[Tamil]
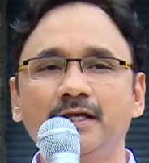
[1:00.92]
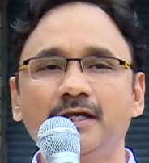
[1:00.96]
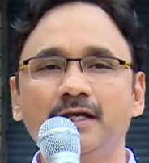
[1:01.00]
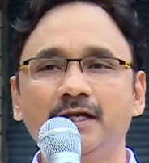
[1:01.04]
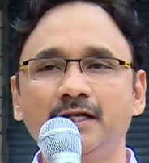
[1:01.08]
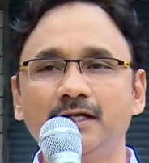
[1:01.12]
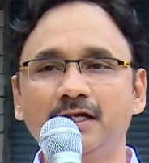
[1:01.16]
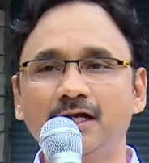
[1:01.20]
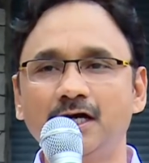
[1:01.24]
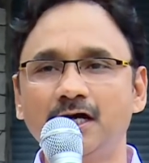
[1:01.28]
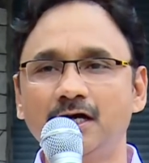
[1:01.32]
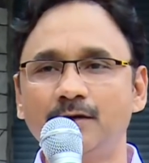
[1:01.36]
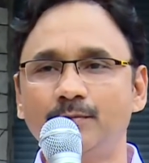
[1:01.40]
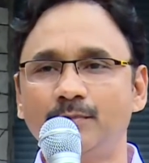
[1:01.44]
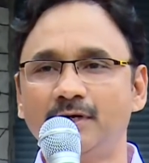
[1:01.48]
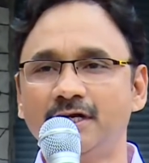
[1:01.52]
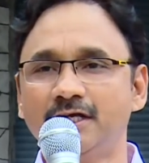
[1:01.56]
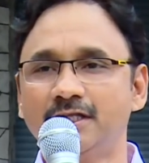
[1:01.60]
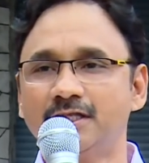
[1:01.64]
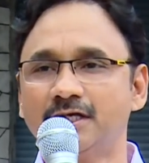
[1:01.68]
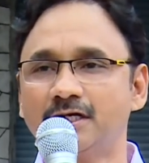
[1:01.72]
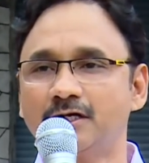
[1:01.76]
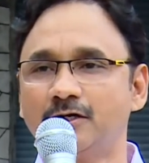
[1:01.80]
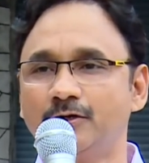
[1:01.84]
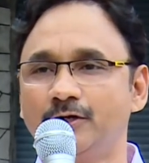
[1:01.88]
எல்லா
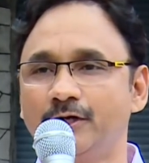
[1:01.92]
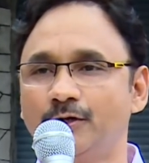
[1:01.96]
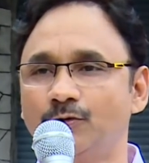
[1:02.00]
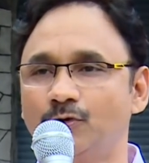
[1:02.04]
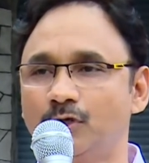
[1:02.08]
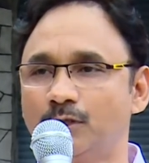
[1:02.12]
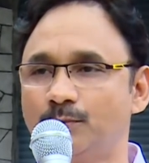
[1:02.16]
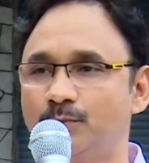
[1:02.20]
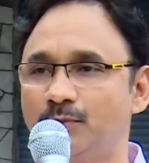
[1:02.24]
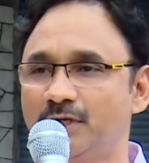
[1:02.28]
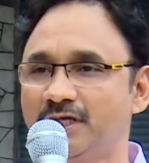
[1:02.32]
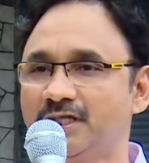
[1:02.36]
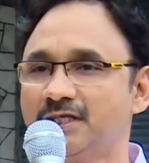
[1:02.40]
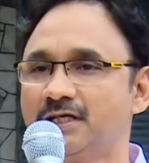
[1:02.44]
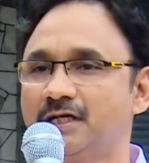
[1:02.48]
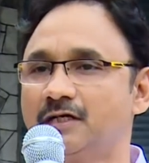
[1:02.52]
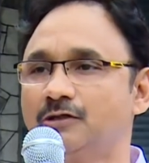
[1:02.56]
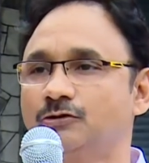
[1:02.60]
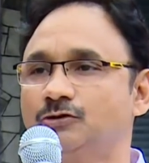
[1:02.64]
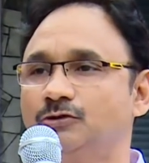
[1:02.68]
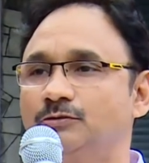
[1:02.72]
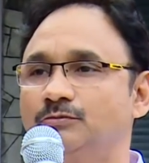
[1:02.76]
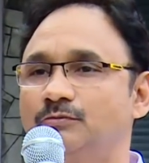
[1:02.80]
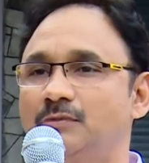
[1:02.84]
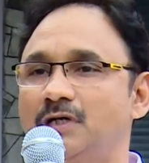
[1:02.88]
மனிதர்களுடைய உடம்புலையும் இது
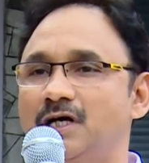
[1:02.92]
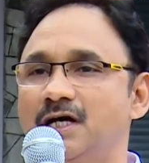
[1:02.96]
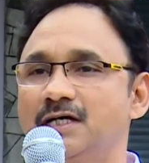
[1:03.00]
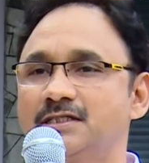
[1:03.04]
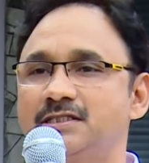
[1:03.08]
நடக்கும்